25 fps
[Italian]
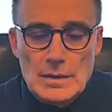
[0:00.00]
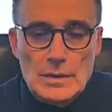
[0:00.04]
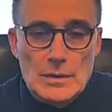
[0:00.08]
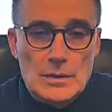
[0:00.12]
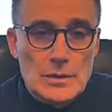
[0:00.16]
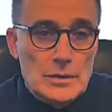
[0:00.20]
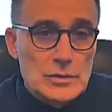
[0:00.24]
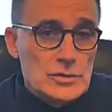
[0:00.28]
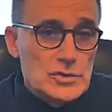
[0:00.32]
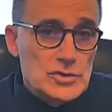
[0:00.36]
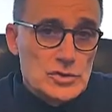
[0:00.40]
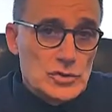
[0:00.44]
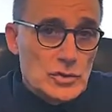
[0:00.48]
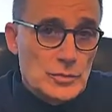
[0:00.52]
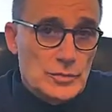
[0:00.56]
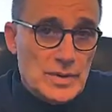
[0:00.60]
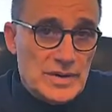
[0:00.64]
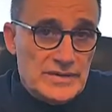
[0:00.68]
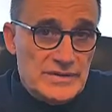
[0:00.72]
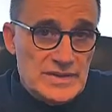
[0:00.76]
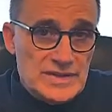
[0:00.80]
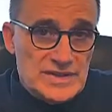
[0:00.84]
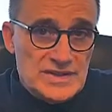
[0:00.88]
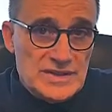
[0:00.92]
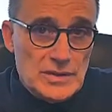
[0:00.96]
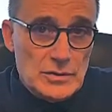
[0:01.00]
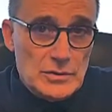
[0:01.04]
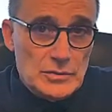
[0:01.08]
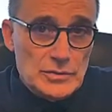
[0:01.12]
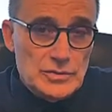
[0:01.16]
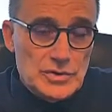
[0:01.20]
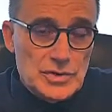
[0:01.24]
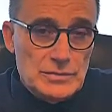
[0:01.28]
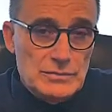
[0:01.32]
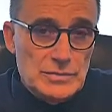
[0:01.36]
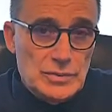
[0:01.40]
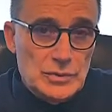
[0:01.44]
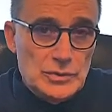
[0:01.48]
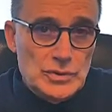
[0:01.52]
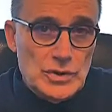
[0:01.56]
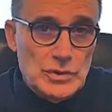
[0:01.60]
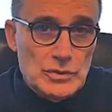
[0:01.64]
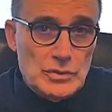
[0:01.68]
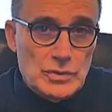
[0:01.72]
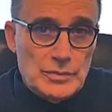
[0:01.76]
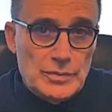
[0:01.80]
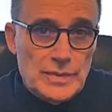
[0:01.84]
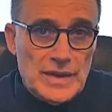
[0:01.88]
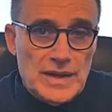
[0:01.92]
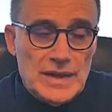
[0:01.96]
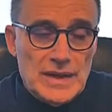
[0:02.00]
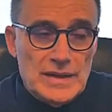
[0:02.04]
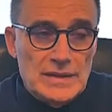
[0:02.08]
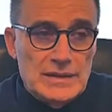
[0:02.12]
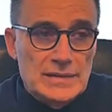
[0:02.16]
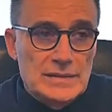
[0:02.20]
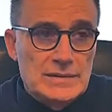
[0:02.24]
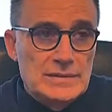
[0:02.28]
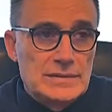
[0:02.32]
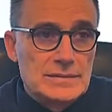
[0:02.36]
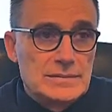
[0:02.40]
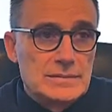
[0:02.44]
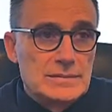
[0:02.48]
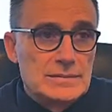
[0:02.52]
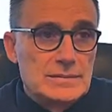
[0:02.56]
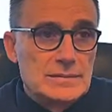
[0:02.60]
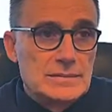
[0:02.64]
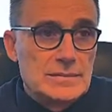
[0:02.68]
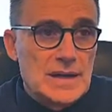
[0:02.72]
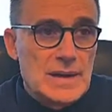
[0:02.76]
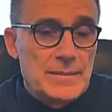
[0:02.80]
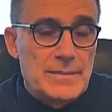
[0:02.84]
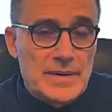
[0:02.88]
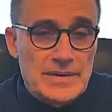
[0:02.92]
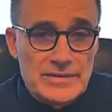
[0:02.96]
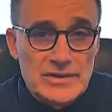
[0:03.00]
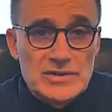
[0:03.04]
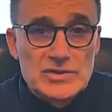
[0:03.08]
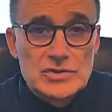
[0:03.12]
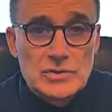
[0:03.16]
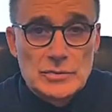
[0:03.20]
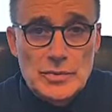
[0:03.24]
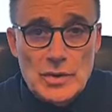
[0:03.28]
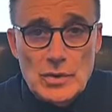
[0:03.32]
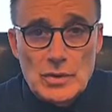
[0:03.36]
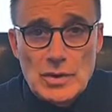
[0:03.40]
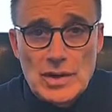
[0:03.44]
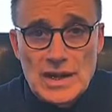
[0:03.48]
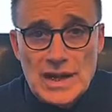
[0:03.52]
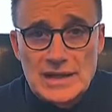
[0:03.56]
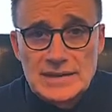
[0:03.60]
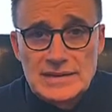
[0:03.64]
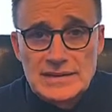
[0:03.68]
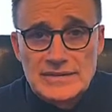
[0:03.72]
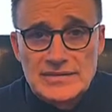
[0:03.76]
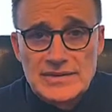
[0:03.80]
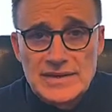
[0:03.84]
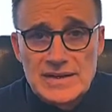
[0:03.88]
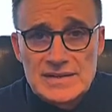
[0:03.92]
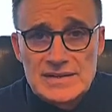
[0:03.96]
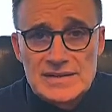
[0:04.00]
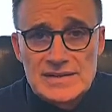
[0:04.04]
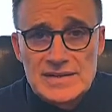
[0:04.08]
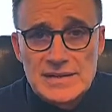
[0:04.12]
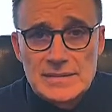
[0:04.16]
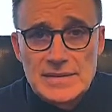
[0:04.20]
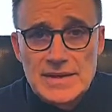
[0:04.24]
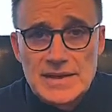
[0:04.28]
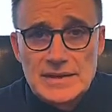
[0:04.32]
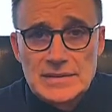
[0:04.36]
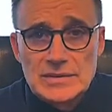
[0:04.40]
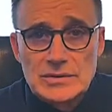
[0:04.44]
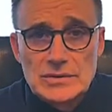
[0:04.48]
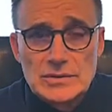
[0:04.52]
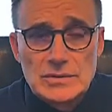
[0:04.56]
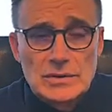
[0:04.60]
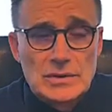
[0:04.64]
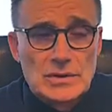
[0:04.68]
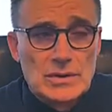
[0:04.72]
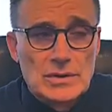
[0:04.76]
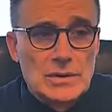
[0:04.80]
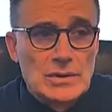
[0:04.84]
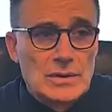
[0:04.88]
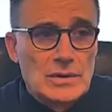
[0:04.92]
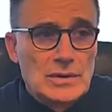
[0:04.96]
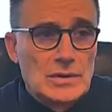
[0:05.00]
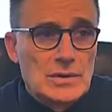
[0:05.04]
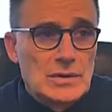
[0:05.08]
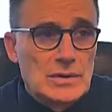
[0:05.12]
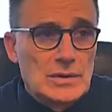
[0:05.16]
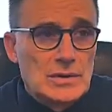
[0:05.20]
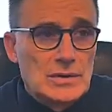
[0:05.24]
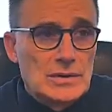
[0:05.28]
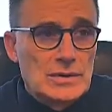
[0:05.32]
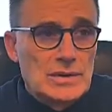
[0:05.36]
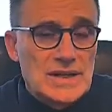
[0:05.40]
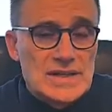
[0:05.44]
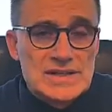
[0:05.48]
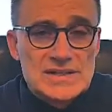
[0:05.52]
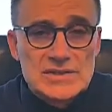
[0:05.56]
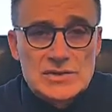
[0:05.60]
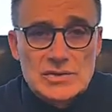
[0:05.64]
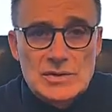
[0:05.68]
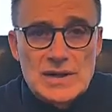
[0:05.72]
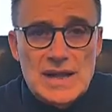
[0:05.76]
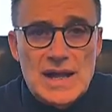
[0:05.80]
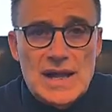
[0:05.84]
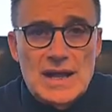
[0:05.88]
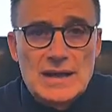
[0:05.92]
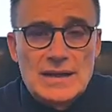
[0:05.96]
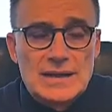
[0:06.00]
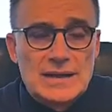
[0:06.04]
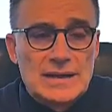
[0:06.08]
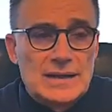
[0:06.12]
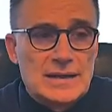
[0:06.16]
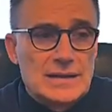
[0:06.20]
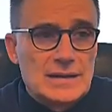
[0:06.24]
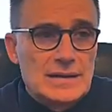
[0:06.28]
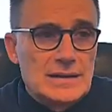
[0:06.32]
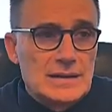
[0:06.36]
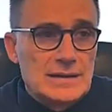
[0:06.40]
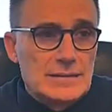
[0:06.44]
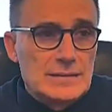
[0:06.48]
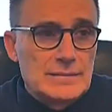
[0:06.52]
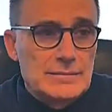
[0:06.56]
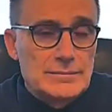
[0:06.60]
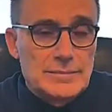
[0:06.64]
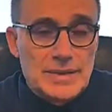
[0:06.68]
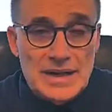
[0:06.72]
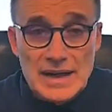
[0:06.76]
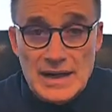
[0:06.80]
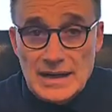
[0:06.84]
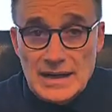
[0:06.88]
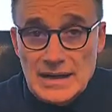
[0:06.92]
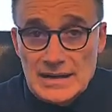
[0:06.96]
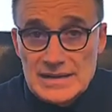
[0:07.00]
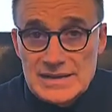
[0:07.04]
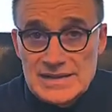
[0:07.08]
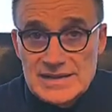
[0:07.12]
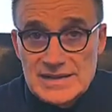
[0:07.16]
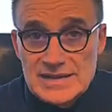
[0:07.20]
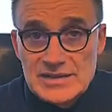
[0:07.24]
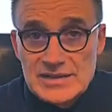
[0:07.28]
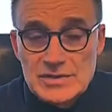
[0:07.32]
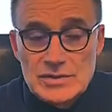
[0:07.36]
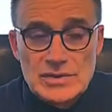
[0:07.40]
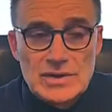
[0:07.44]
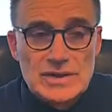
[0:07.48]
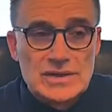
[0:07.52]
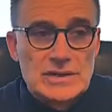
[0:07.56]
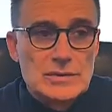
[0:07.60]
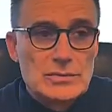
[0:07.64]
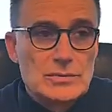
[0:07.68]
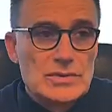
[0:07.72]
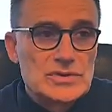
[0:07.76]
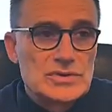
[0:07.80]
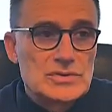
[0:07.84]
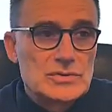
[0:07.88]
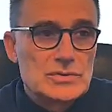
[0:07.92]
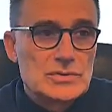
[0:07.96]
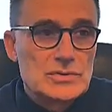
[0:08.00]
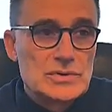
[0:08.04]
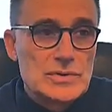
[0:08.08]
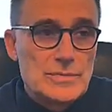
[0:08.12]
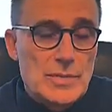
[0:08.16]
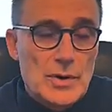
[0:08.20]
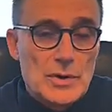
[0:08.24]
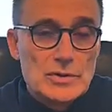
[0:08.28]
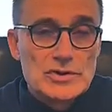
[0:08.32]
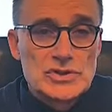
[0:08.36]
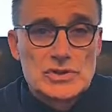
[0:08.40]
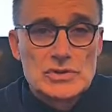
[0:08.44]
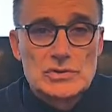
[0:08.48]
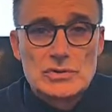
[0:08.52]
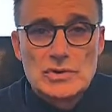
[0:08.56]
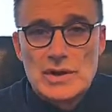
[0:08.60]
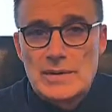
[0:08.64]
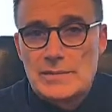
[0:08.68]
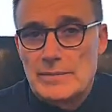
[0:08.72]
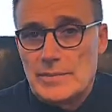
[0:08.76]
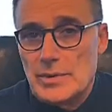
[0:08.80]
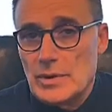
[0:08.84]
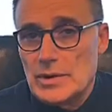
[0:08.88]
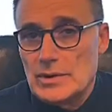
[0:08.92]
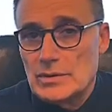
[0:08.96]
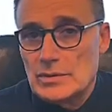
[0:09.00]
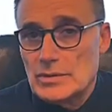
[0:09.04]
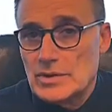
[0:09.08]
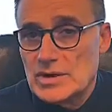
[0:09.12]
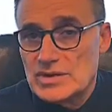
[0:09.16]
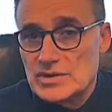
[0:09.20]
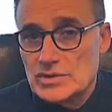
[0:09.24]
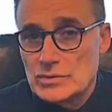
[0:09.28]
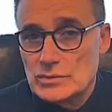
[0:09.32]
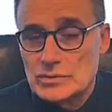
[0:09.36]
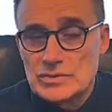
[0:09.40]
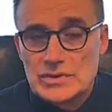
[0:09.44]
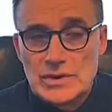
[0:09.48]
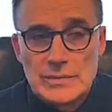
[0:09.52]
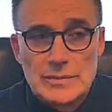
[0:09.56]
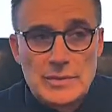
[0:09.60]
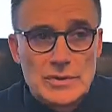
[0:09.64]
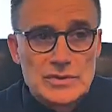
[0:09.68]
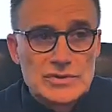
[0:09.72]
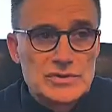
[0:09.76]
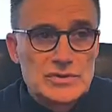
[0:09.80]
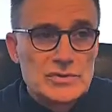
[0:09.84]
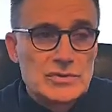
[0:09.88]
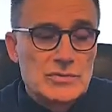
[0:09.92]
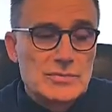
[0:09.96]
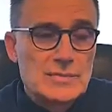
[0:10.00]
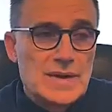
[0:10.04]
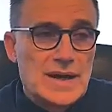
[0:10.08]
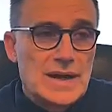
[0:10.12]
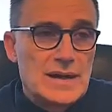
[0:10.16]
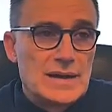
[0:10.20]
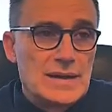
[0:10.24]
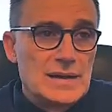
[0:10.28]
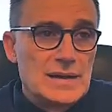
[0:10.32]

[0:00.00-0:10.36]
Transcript: non sono previsti contributi europei, è previsto però un grande finanziamento nazionale per la realizzazione di questo deposito, che poi non è solo un deposito, ma